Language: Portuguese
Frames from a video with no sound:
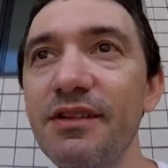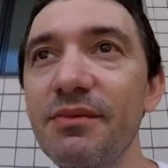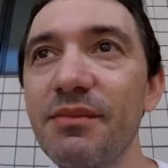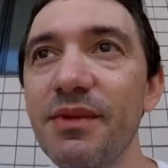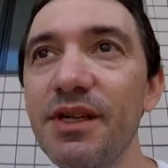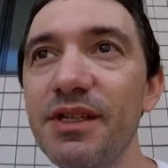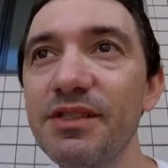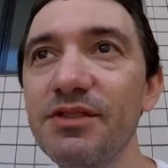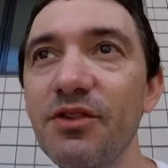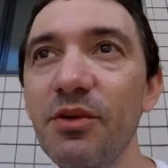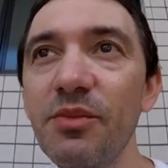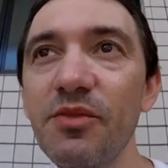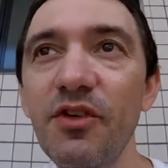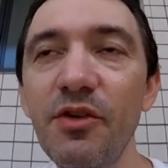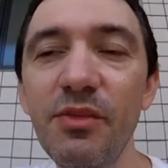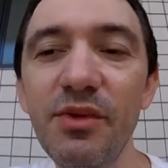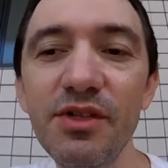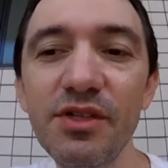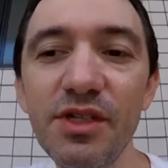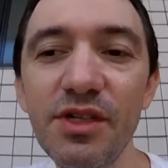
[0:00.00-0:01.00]
Mas,
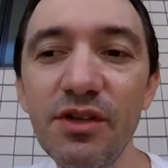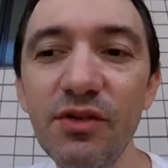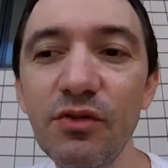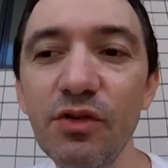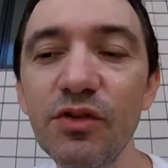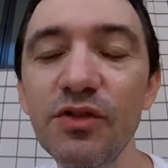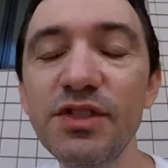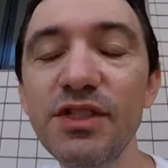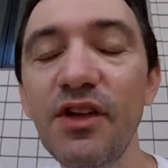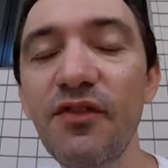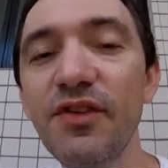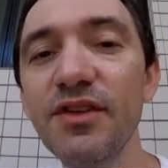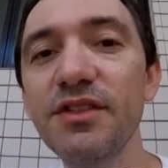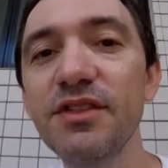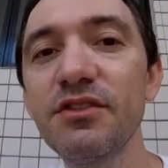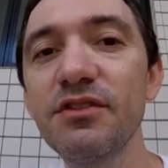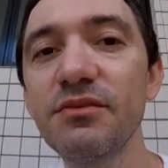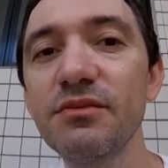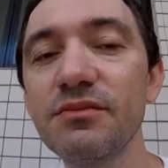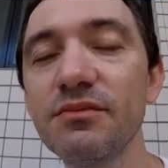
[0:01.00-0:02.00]
obviamente, que quando você está
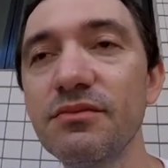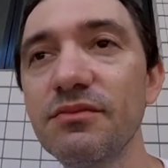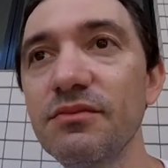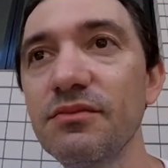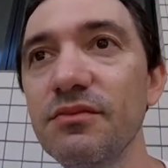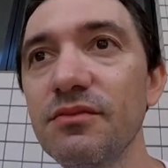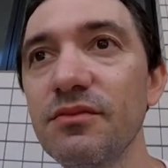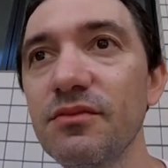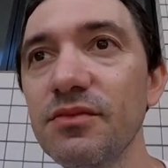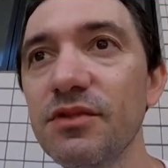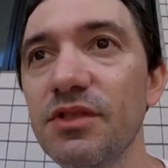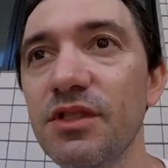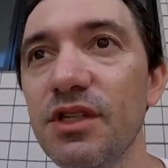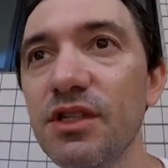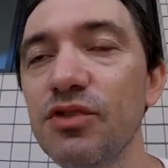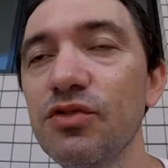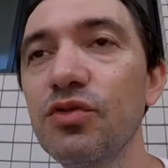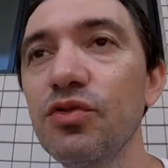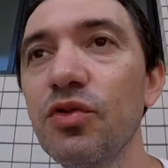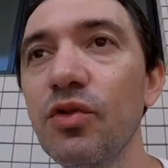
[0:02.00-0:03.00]
fazendo um, um
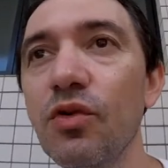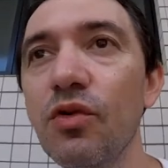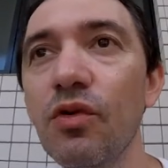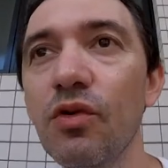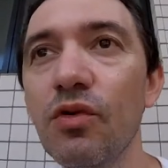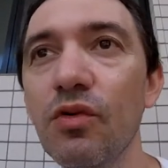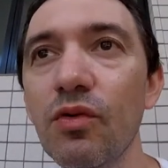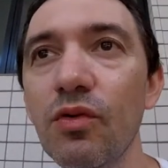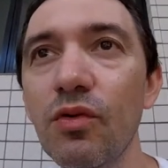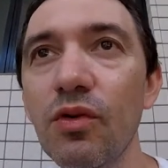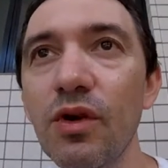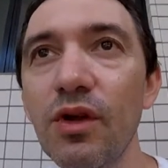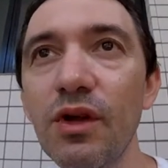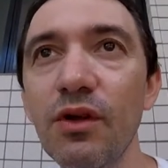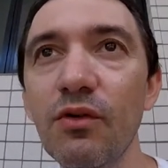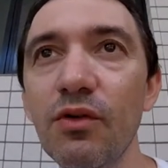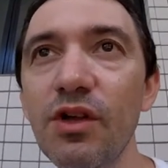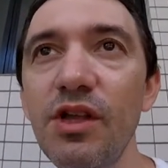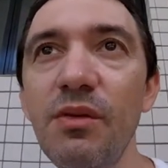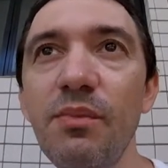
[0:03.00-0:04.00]
trecho longo,
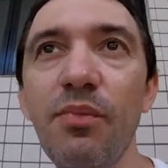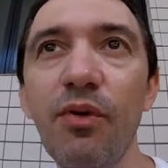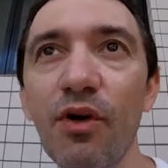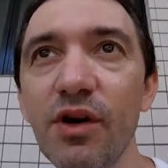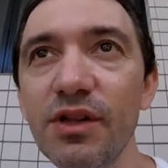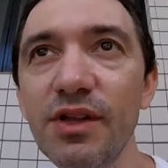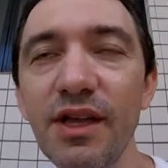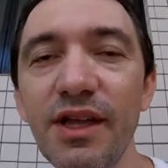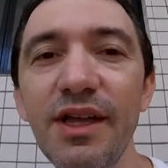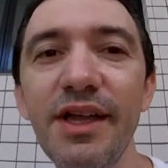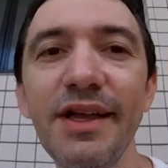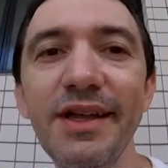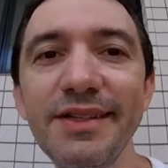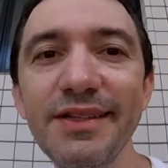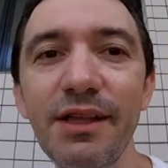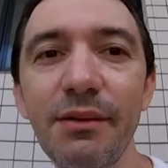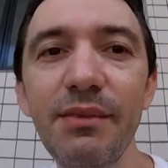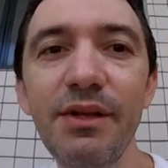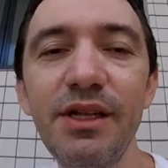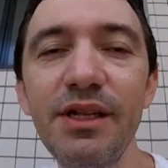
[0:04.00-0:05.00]
o que importa é a
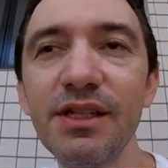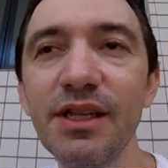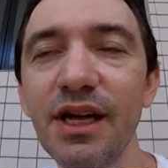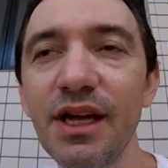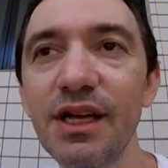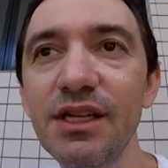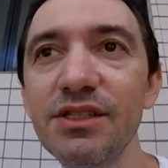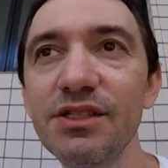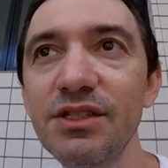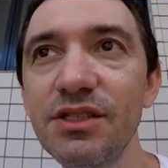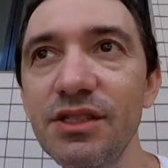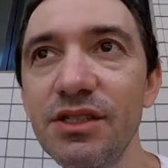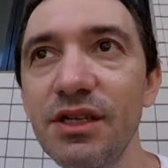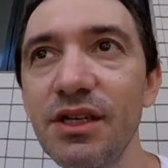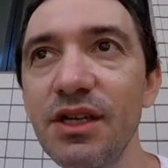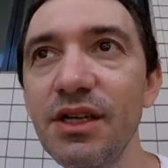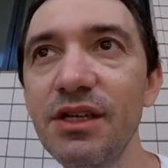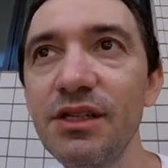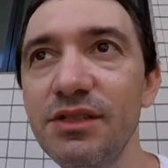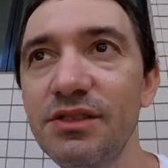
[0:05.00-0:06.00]
estabilidade
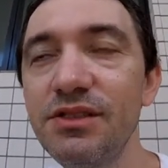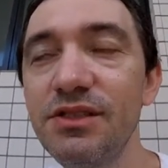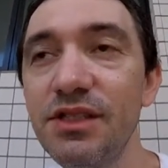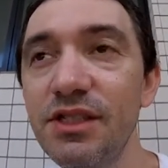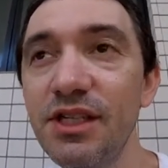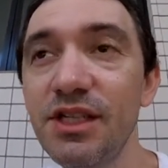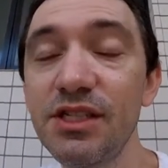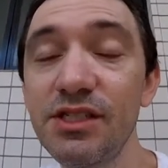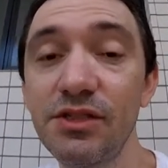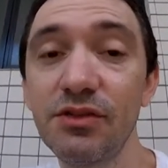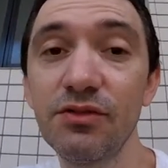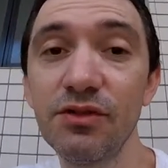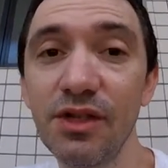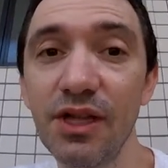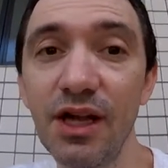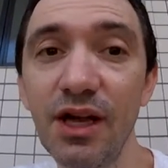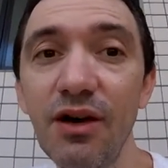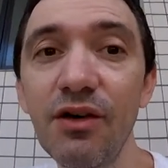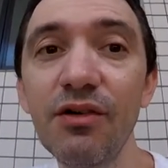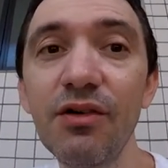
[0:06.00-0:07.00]

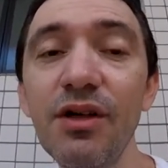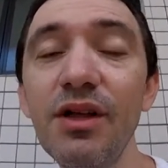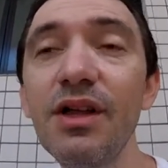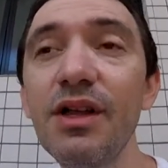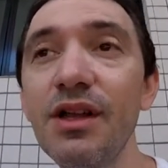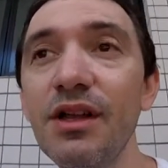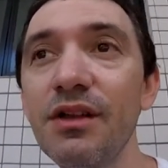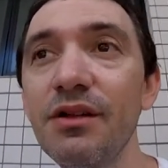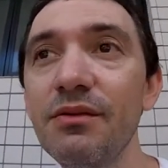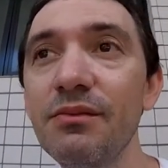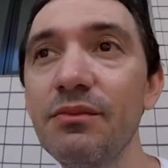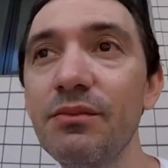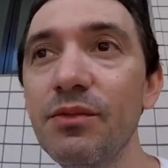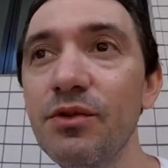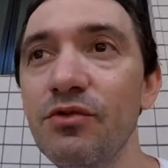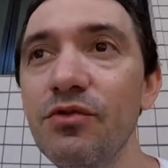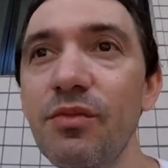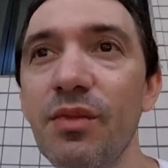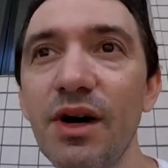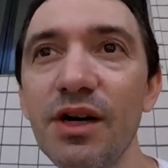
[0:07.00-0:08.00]
direcional
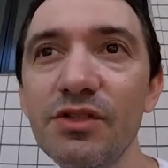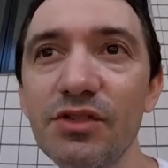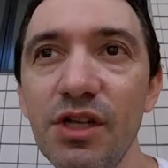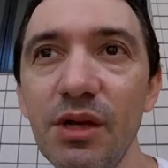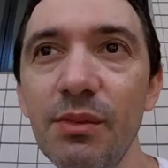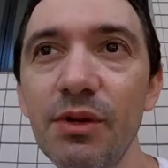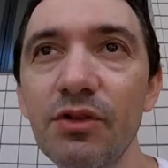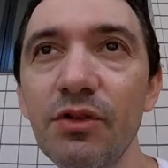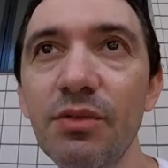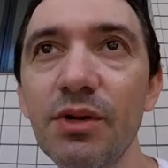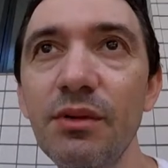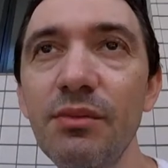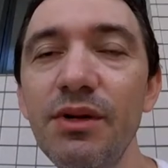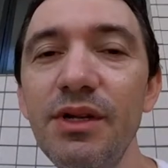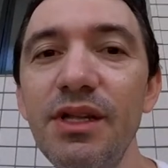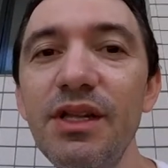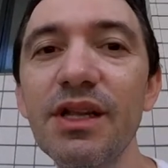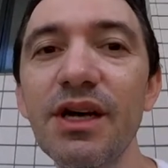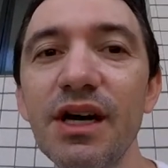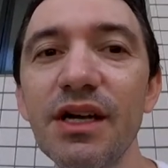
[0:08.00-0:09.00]
muito mais do que a
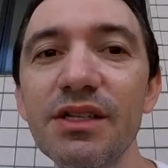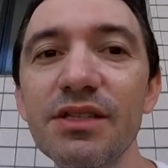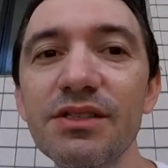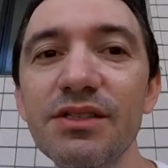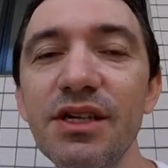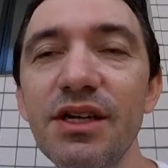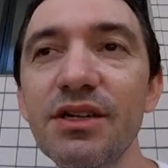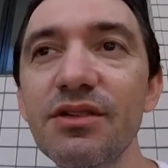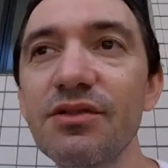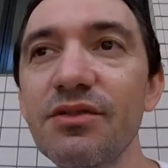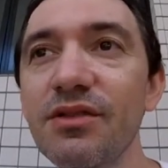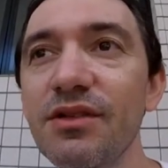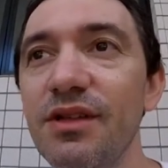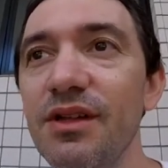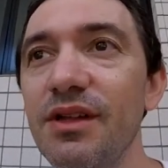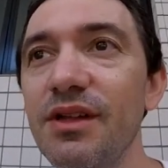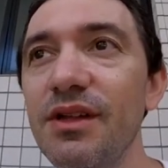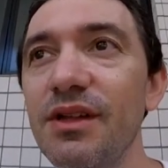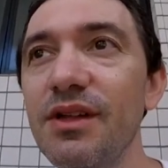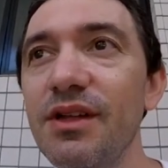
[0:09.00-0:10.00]
manobrabilidade, certo?
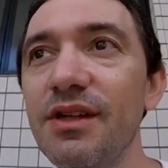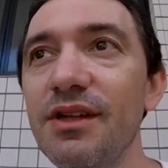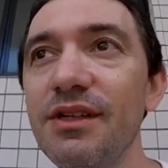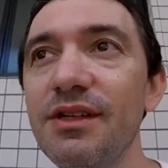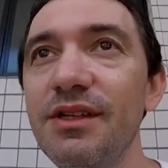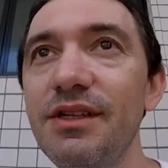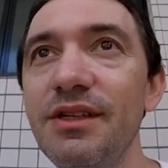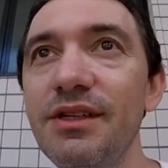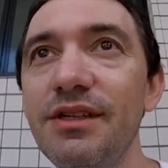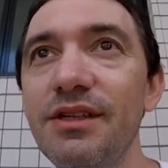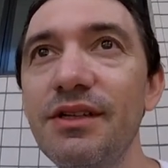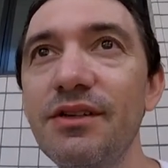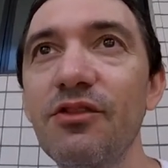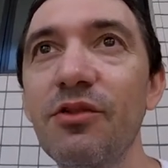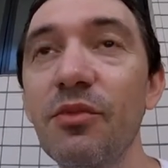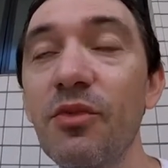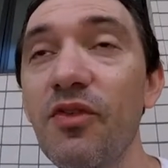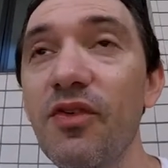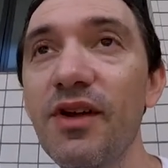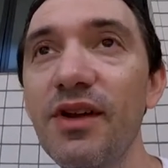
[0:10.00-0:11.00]
E
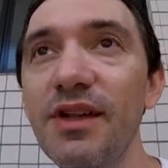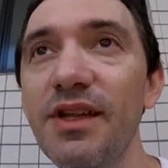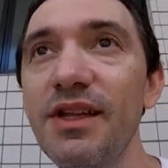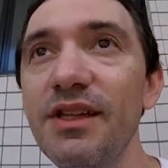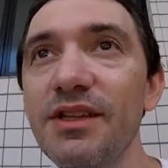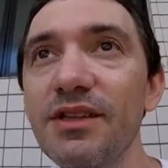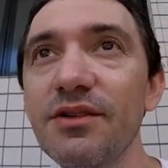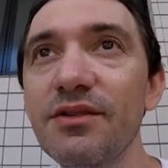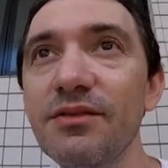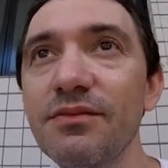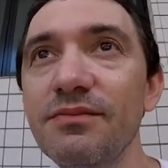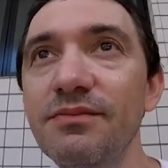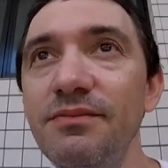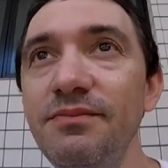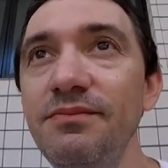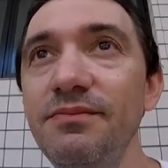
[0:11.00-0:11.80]
como falei, então,